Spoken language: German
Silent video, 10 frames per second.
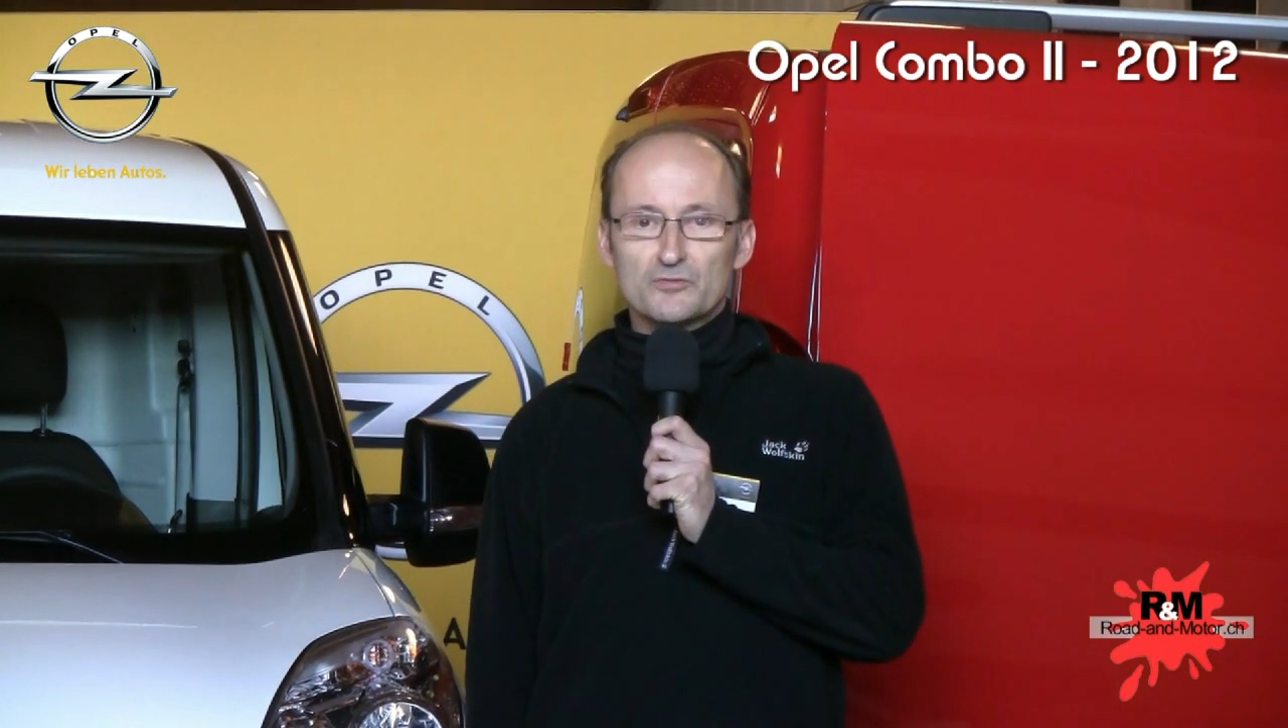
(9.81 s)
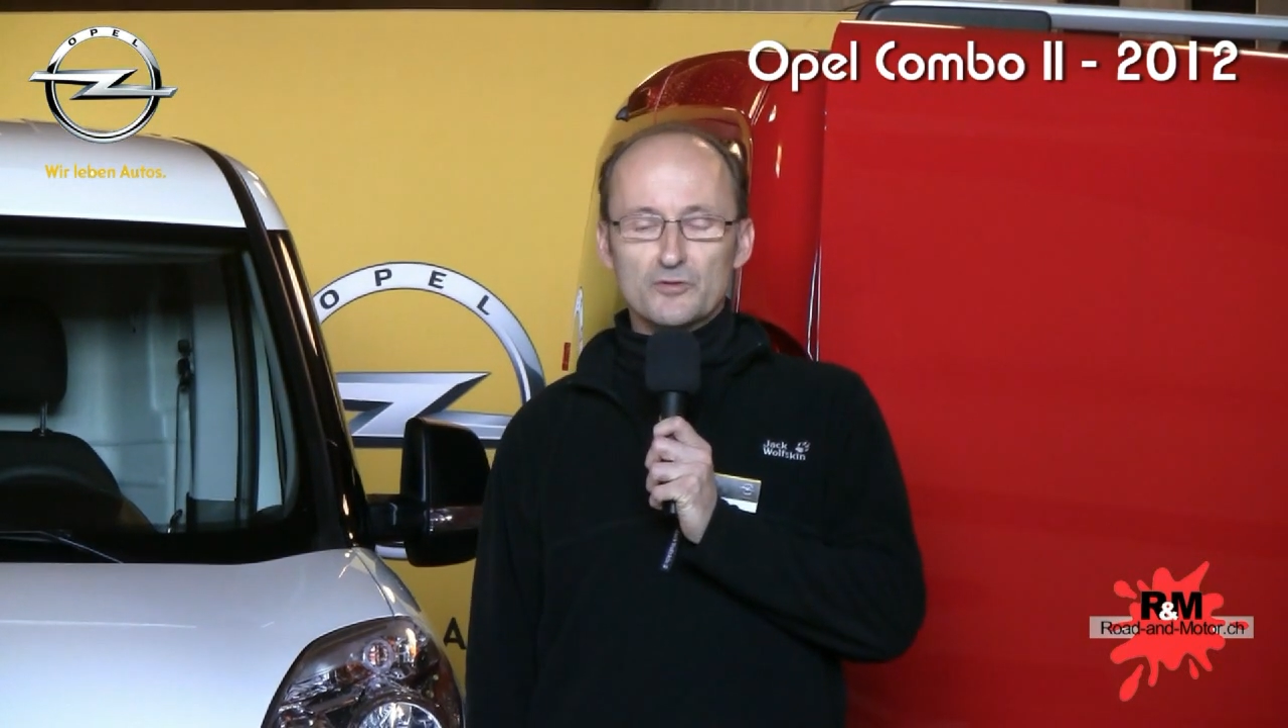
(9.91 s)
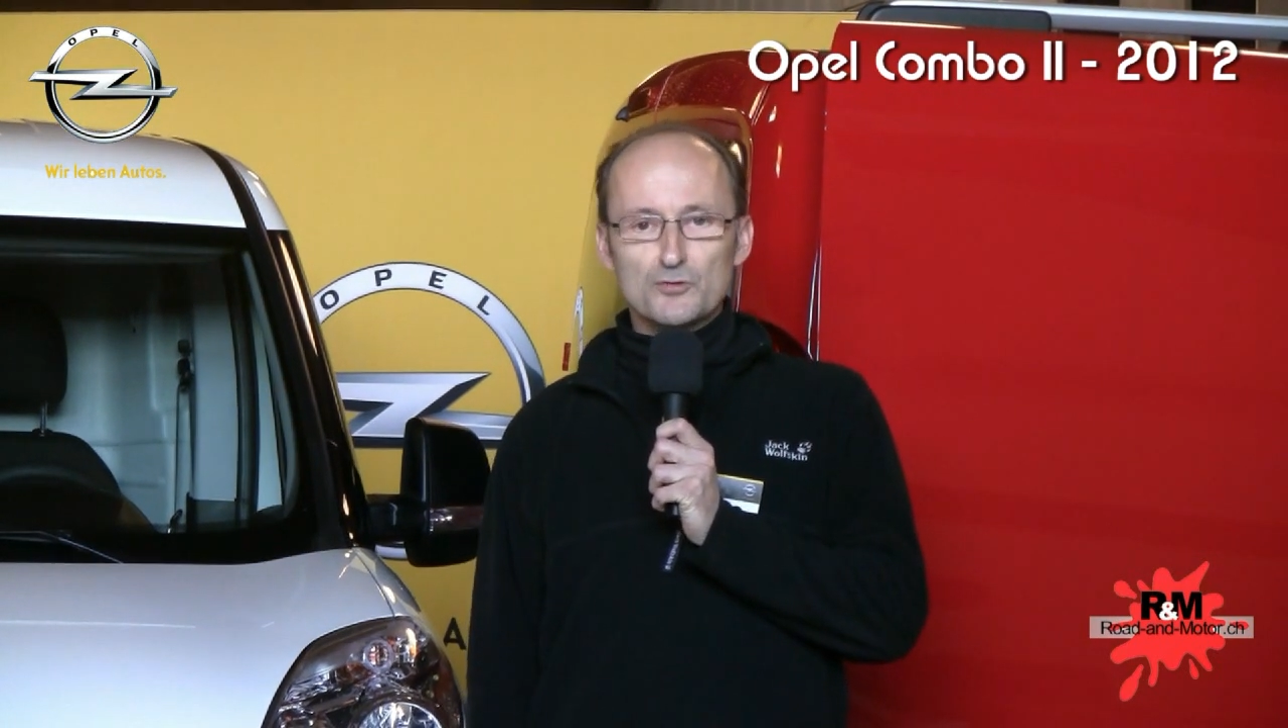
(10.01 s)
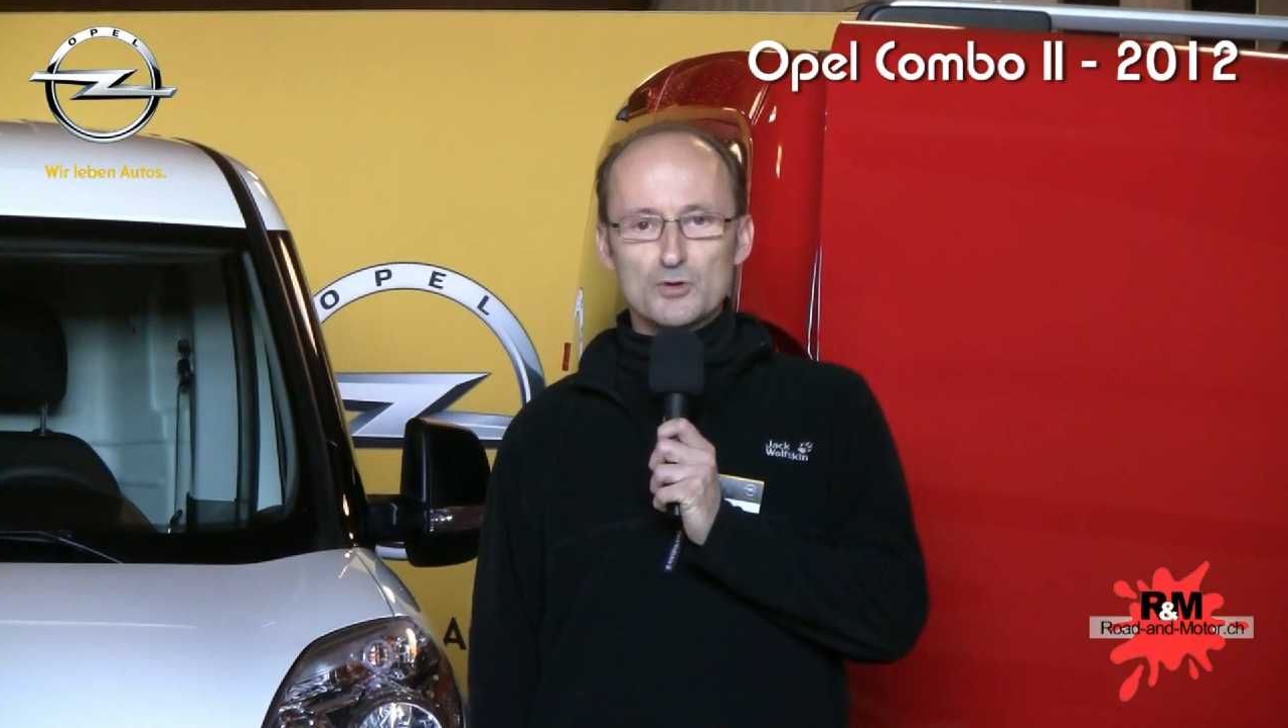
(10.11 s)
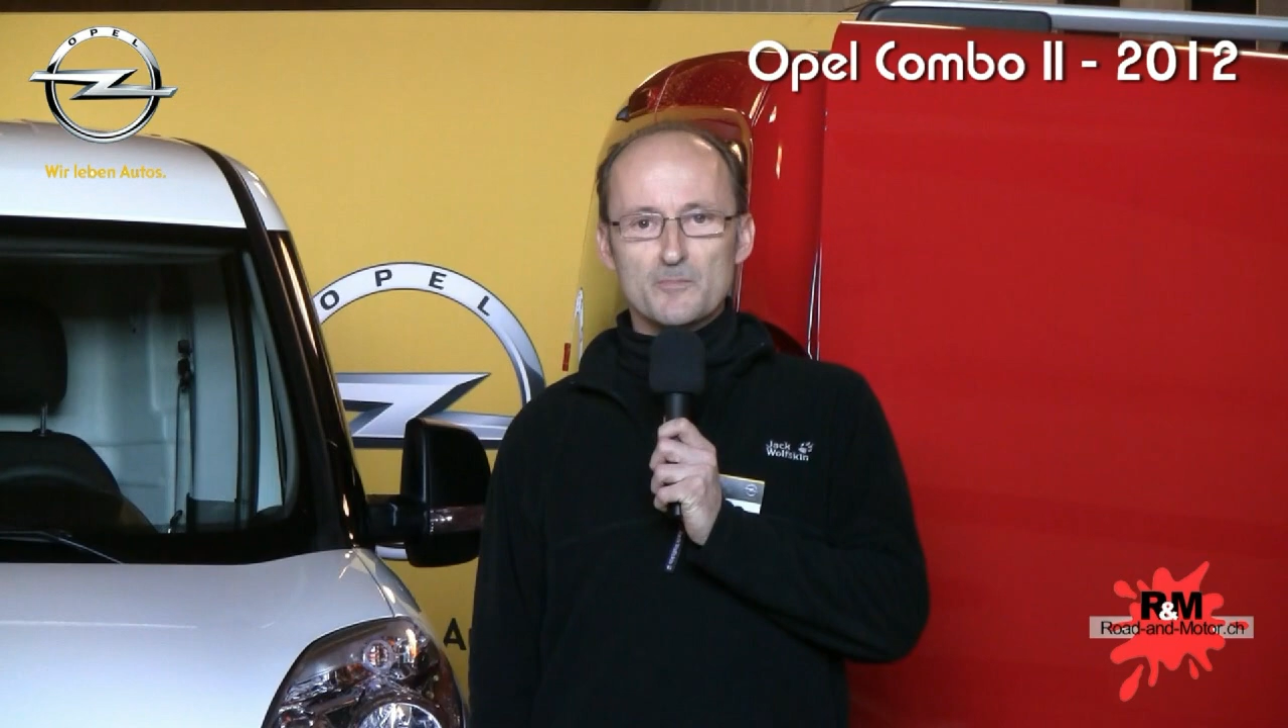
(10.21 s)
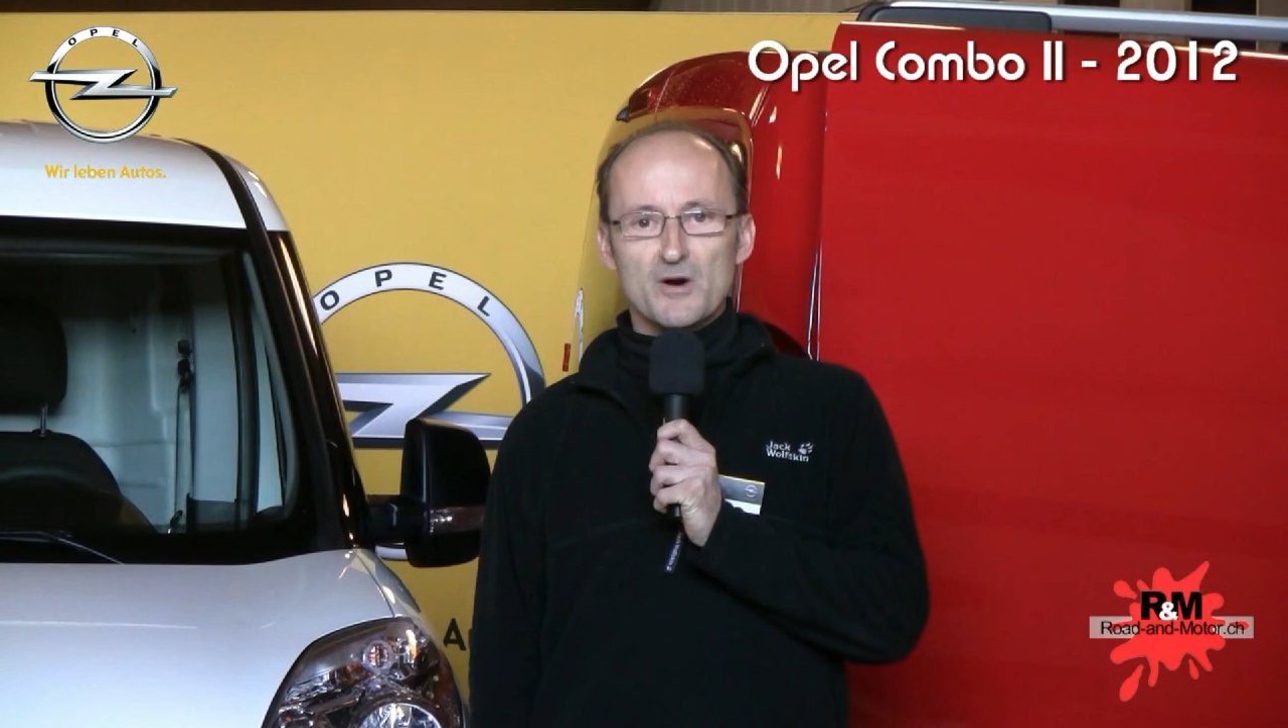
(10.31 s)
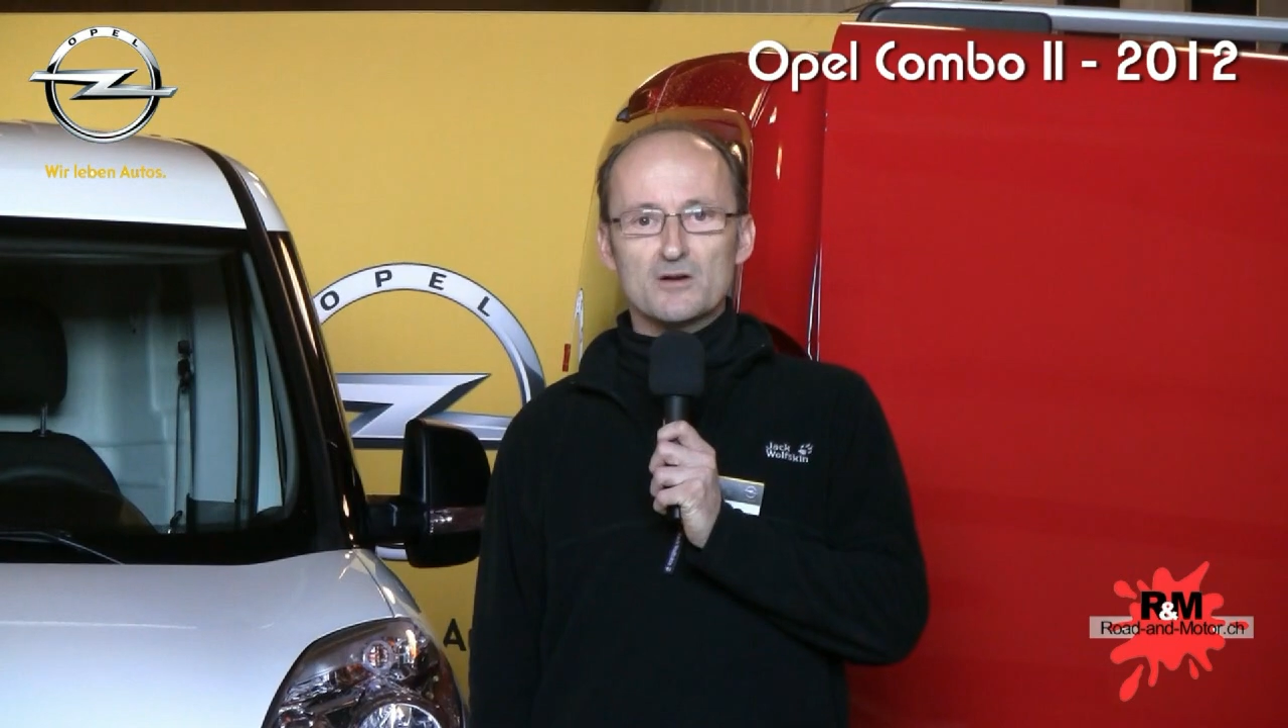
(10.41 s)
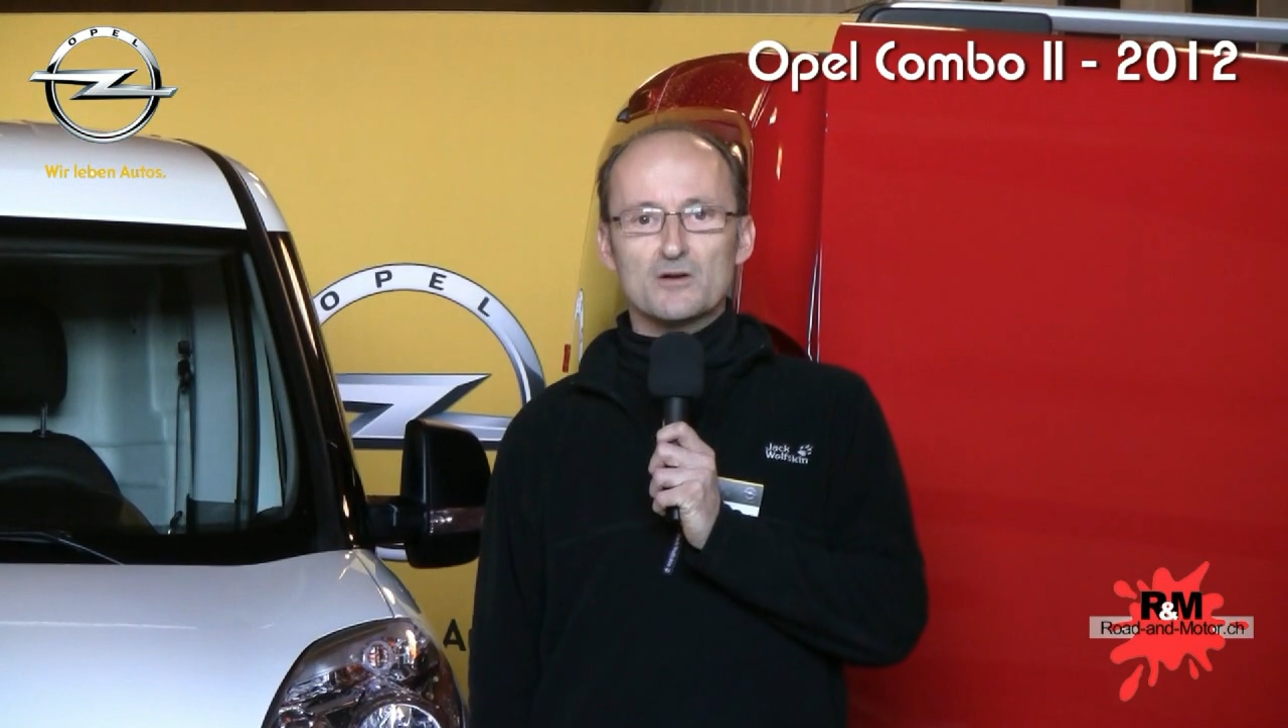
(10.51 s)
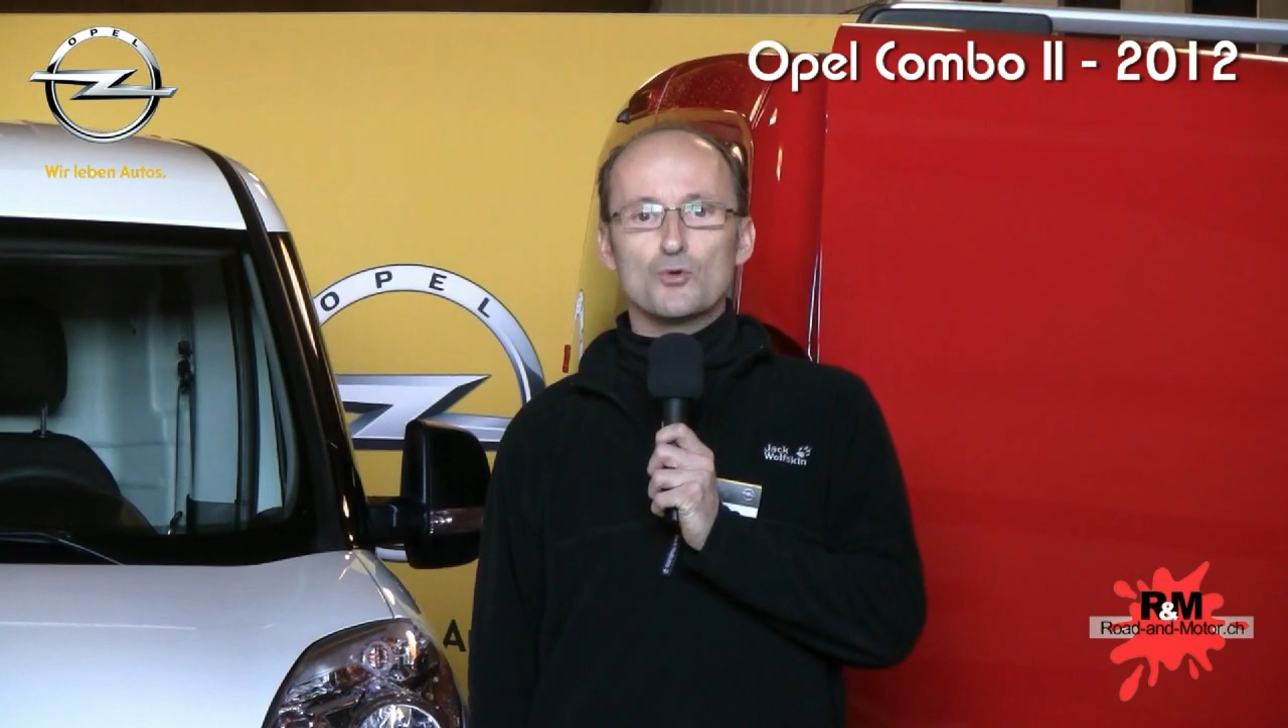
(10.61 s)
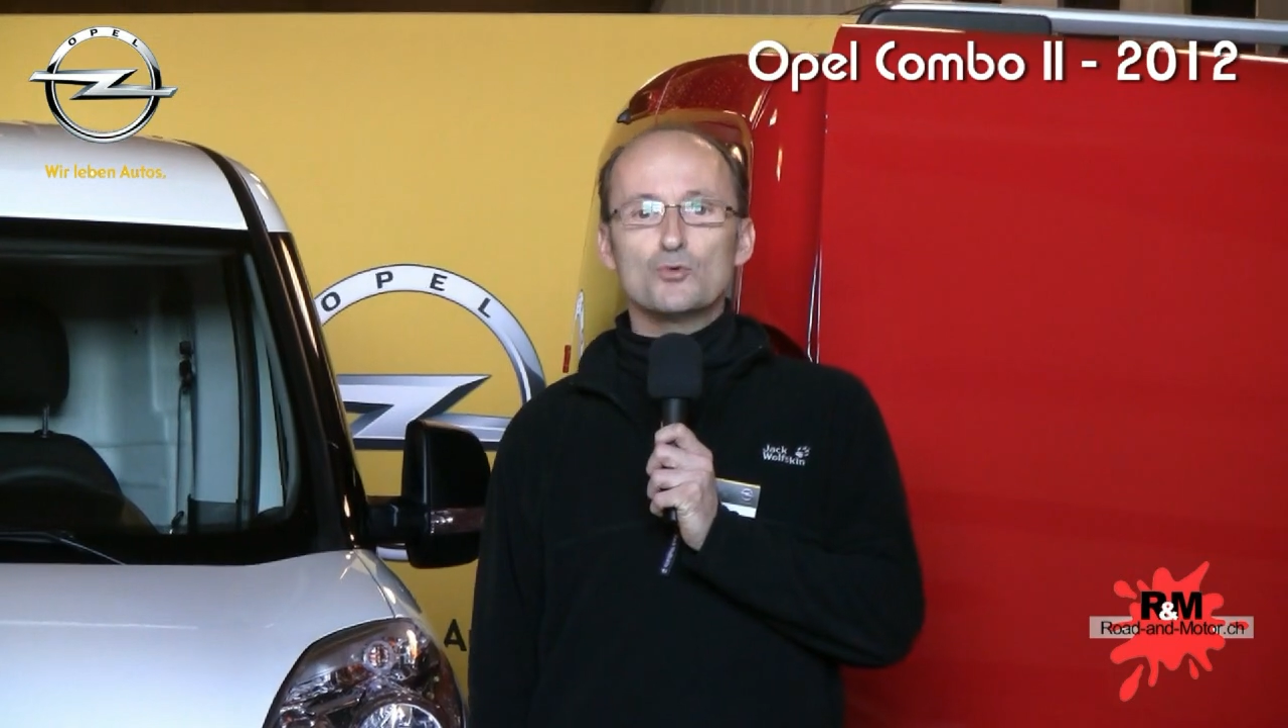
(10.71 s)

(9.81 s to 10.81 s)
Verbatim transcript: verfügbar